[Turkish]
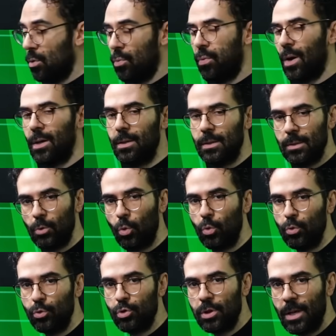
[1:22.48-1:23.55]
ufak
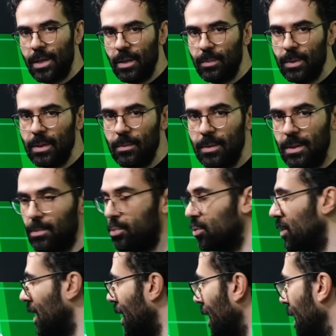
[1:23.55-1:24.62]
dokunuşlar yapılabilir.
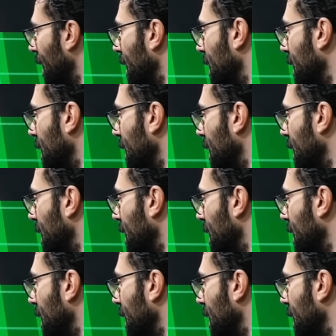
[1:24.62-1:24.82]
Bunlar